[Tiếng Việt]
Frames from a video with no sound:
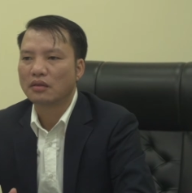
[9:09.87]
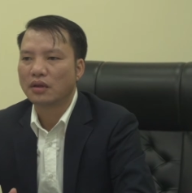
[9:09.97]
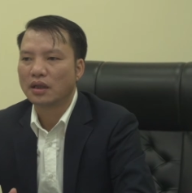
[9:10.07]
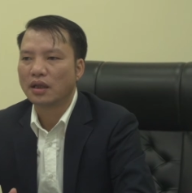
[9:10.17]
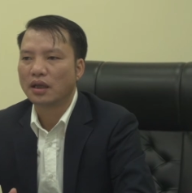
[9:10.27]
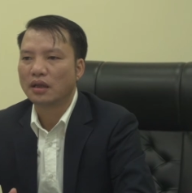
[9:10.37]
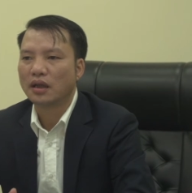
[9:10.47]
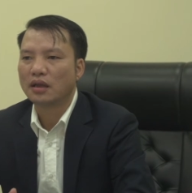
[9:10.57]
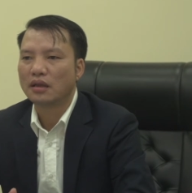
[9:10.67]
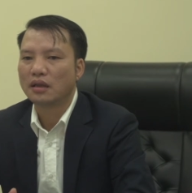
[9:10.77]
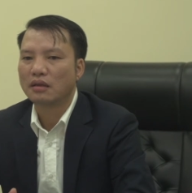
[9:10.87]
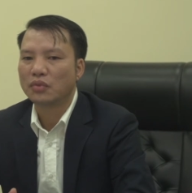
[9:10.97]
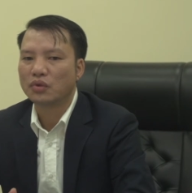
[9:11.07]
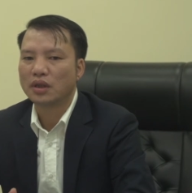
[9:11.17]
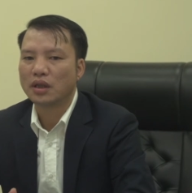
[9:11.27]
hoàn thành cái
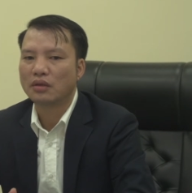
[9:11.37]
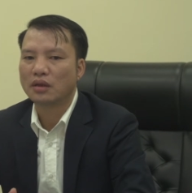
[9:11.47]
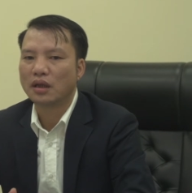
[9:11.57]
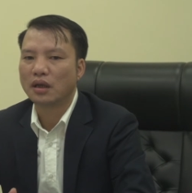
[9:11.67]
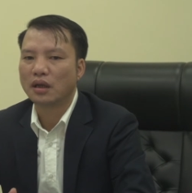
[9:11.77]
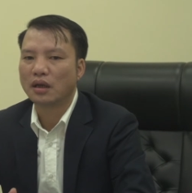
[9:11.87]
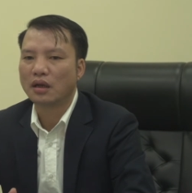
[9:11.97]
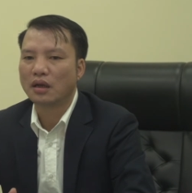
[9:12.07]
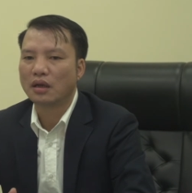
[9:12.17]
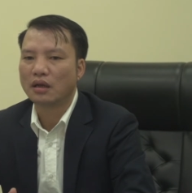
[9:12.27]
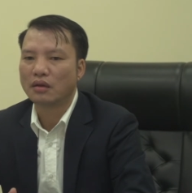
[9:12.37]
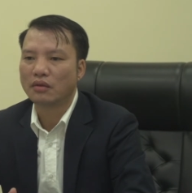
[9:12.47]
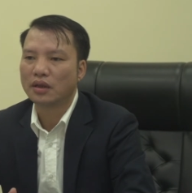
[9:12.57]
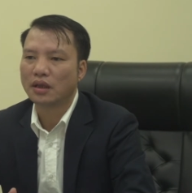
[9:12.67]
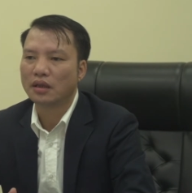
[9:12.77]
mục tiêu là
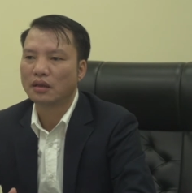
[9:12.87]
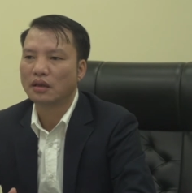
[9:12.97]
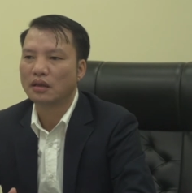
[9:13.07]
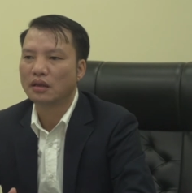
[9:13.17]
hoàn thành